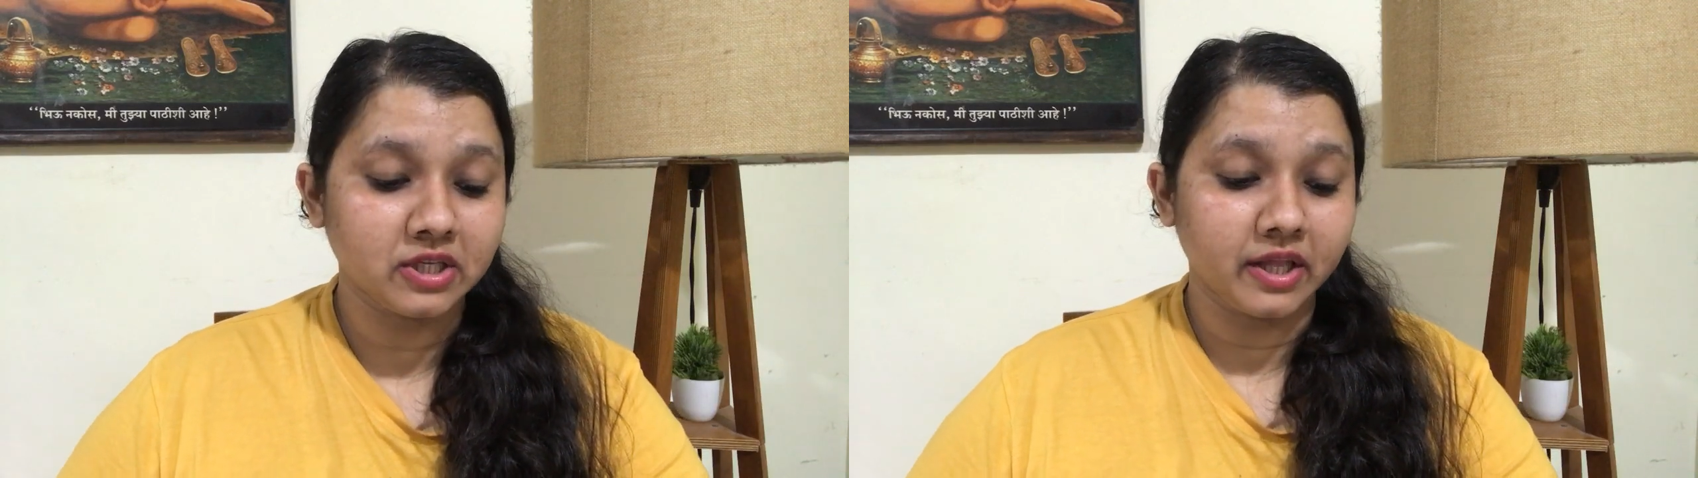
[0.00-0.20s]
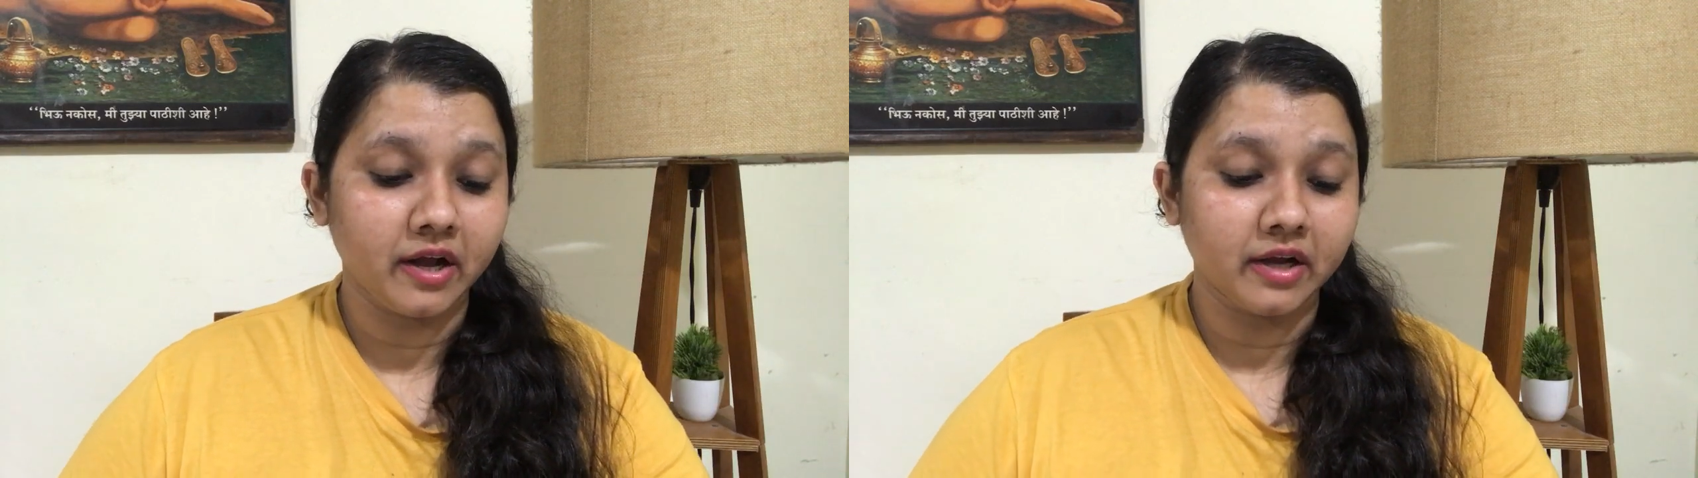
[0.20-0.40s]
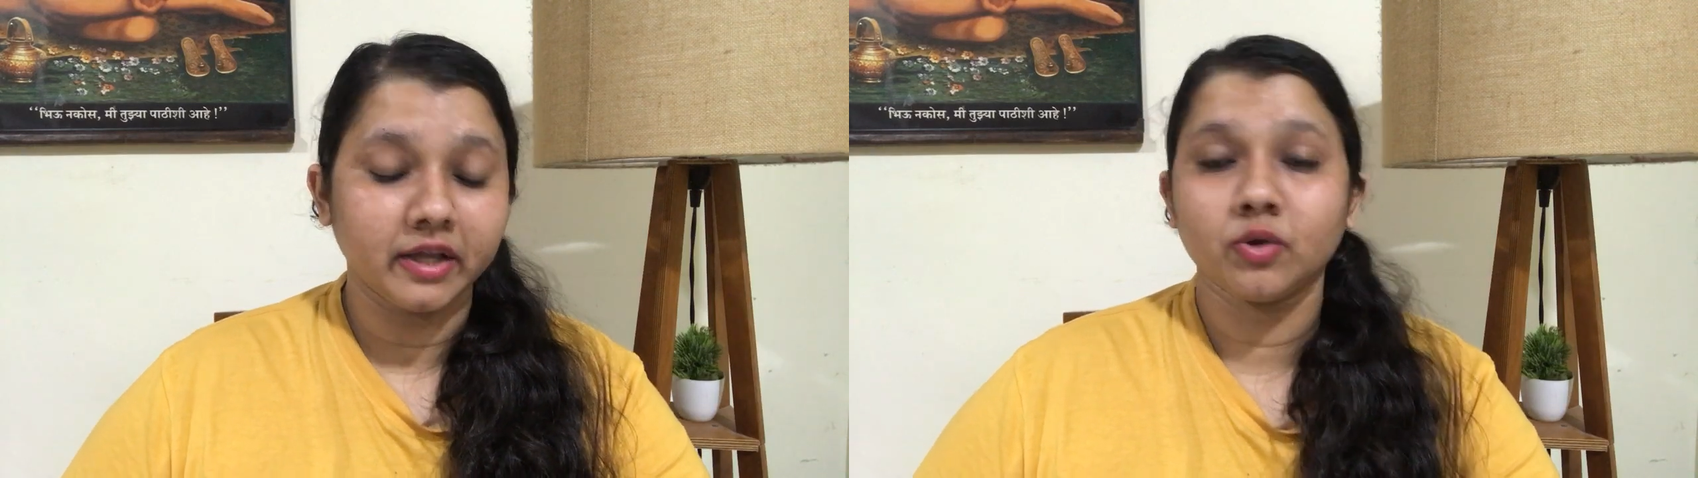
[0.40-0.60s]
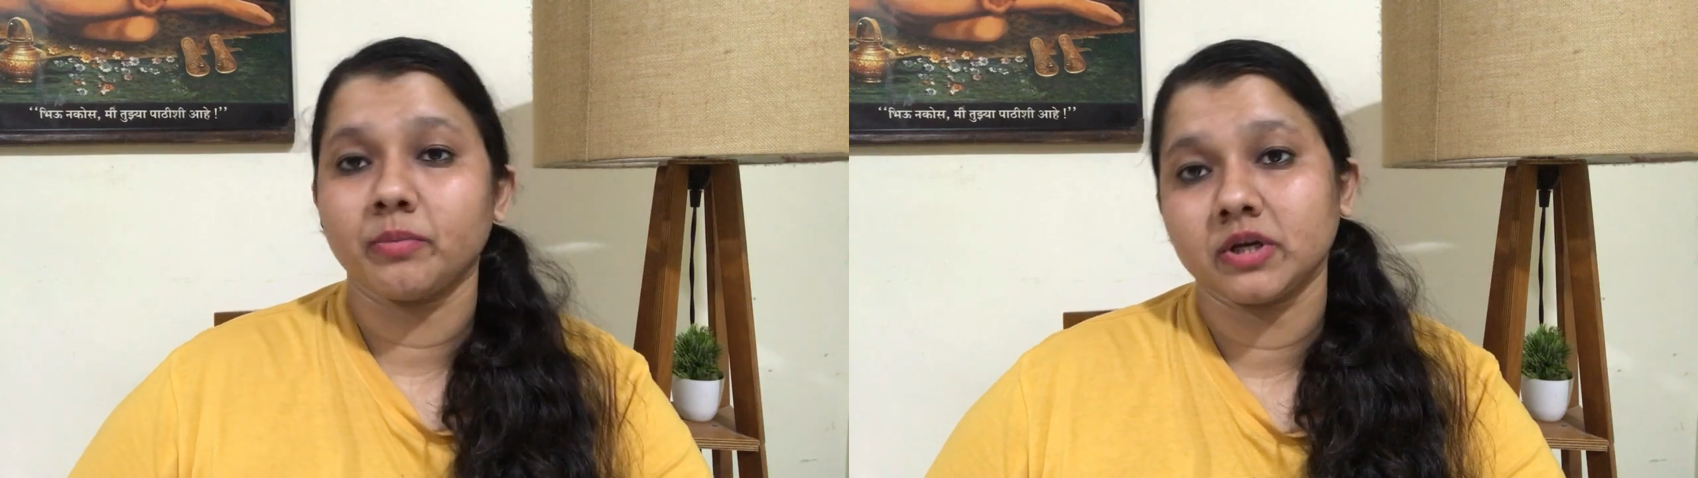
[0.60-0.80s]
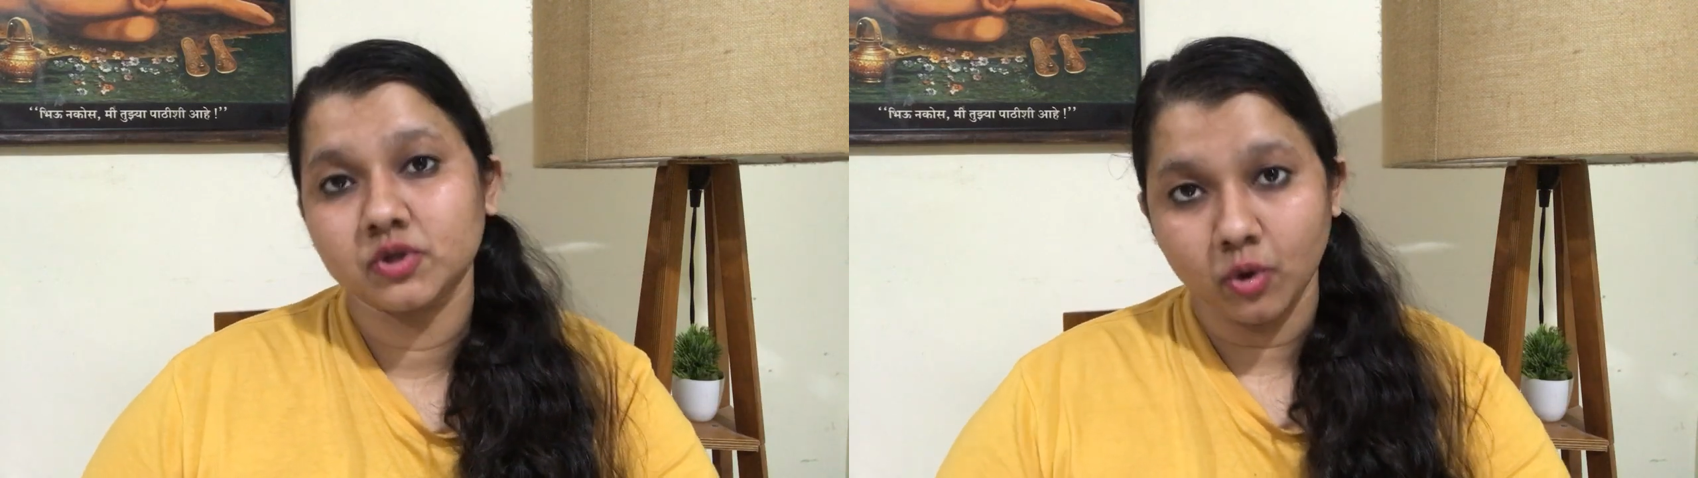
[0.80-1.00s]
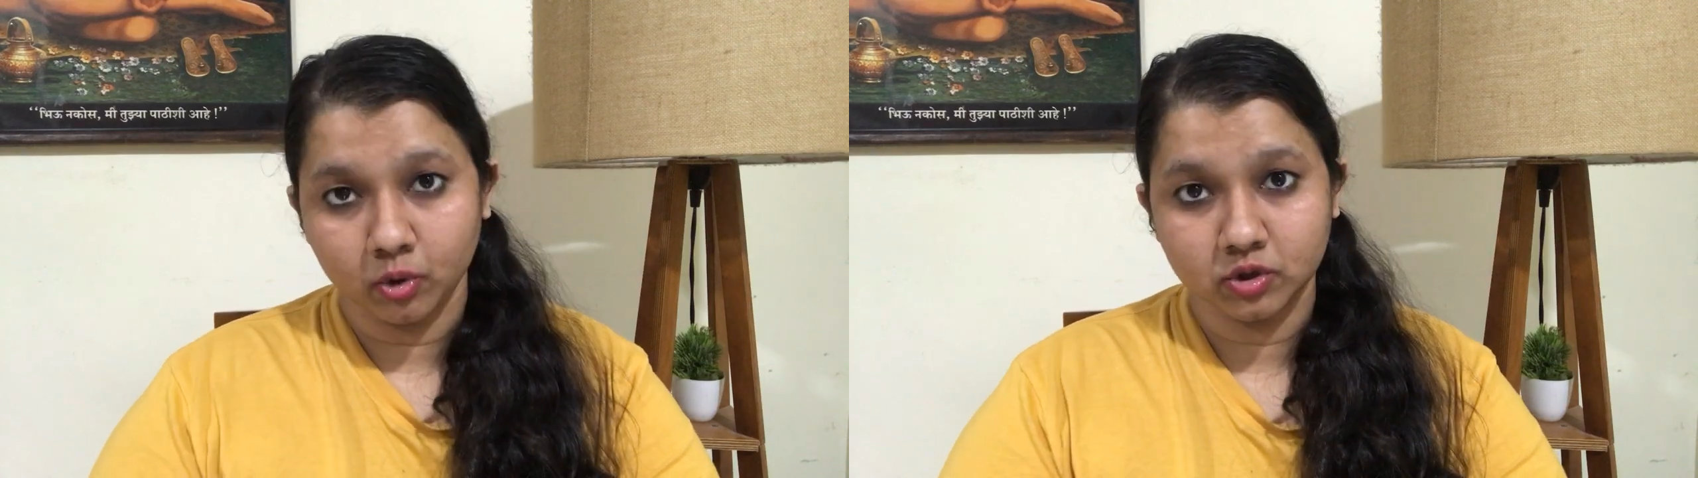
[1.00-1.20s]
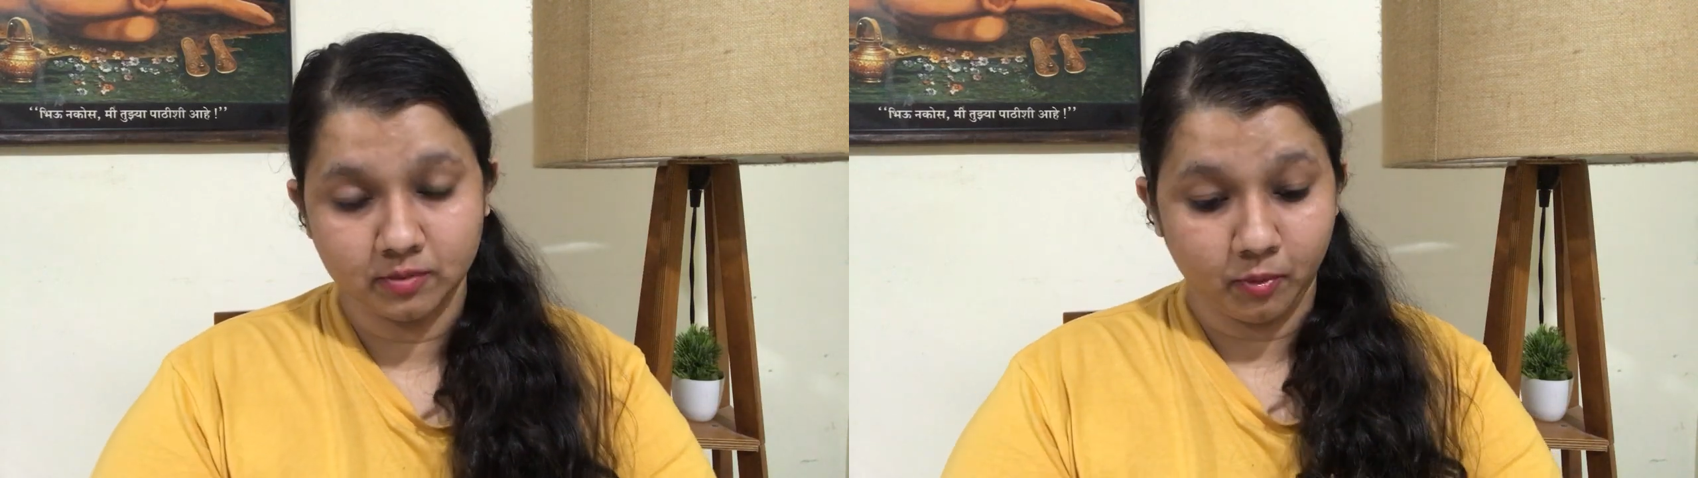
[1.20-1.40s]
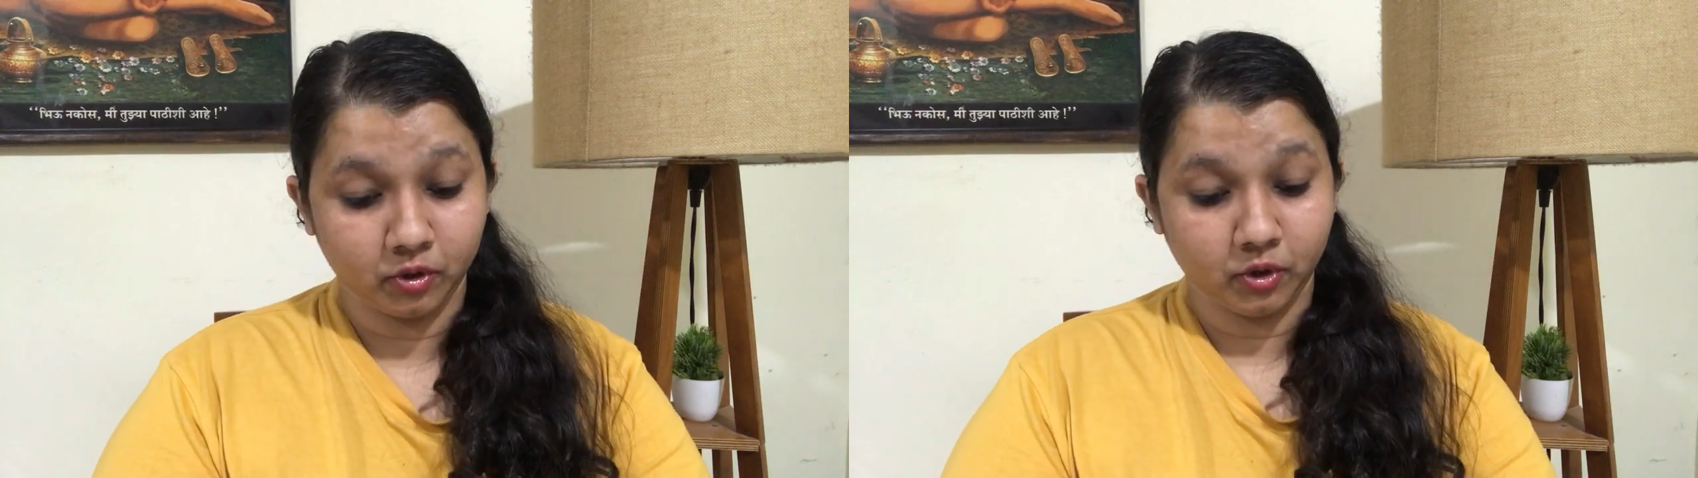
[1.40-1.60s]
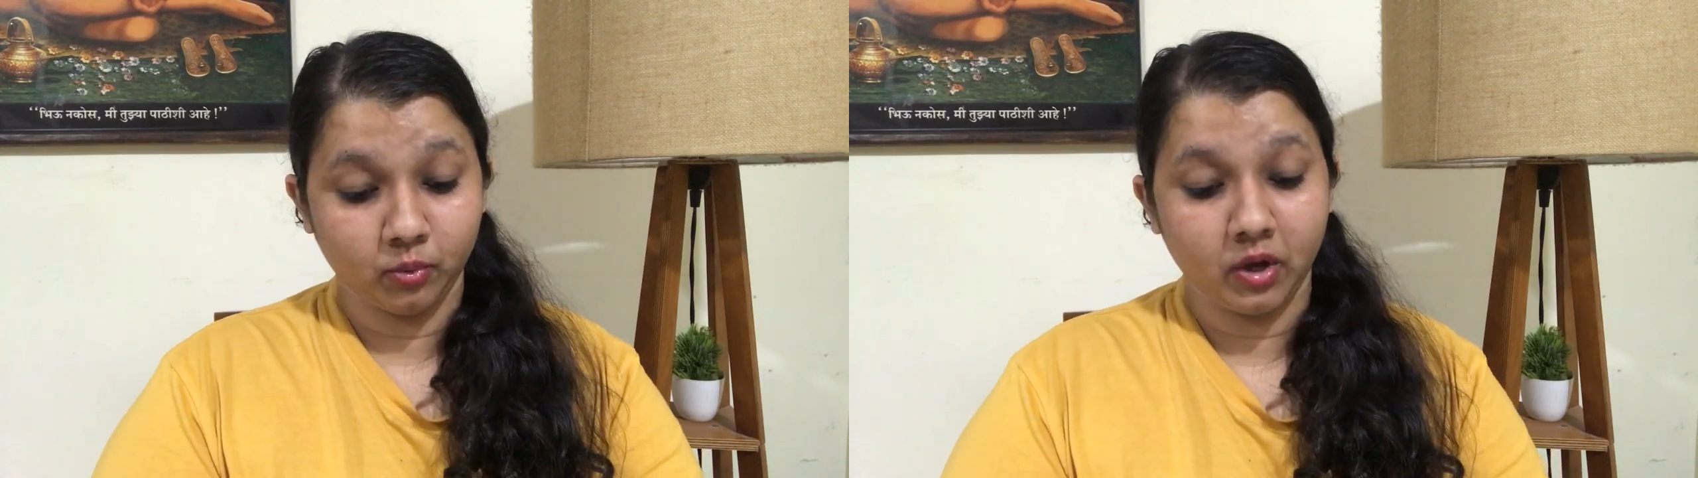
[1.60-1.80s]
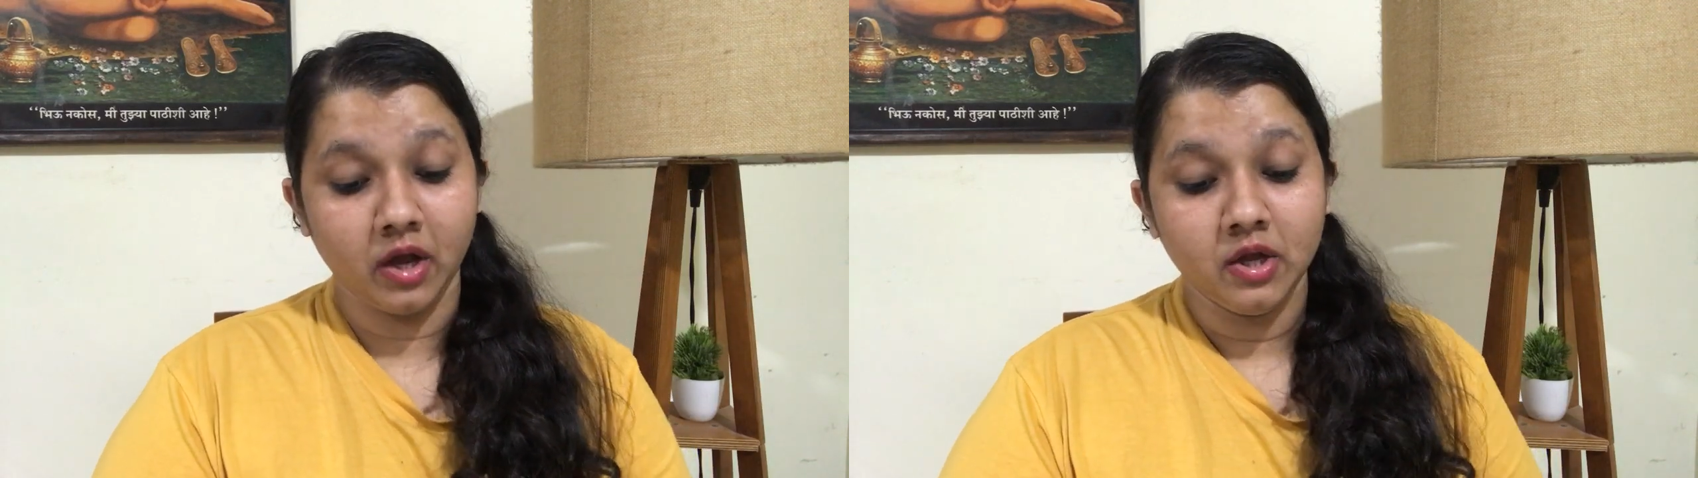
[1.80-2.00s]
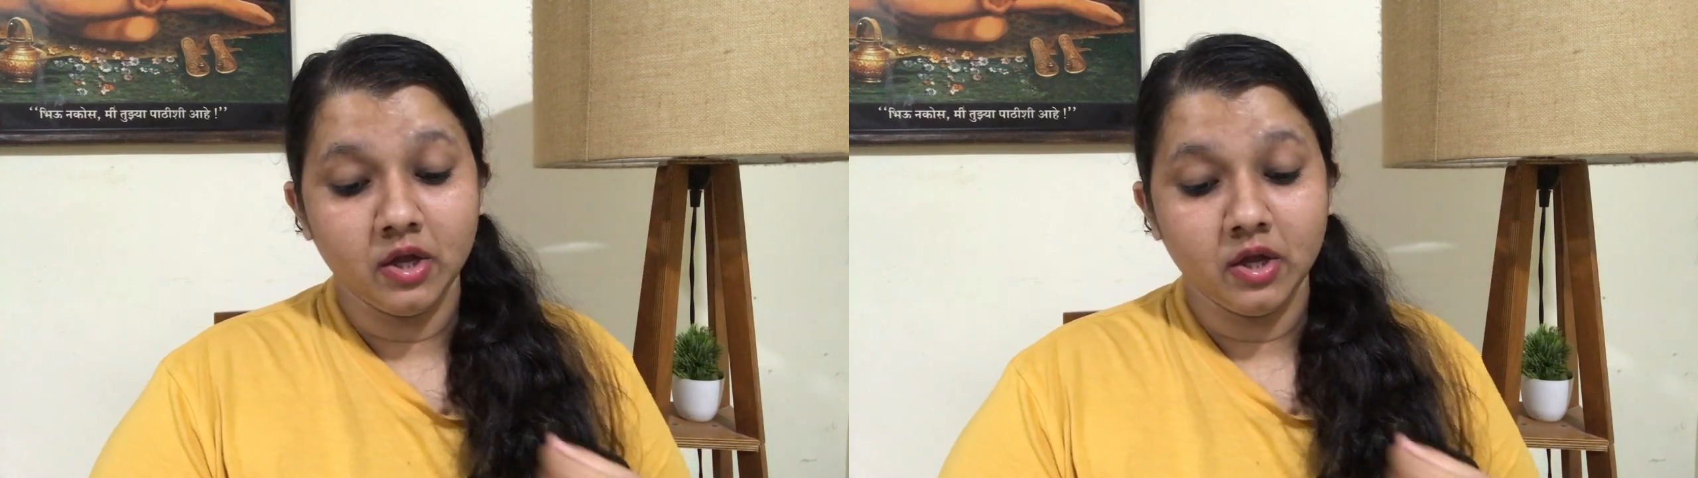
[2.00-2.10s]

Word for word: जीतेगा नहीं तो मैं किसी और को सपोर्ट करूंगा